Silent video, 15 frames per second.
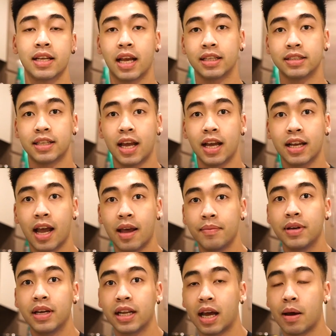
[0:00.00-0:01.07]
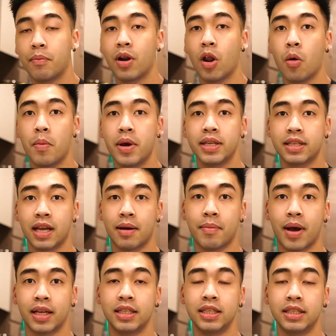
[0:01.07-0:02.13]
การสร้างกล้ามเนื้อนะครับเราไม่สา
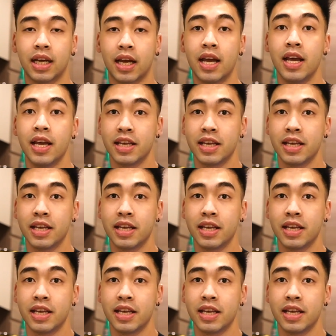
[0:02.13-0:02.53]
มารถที่จะ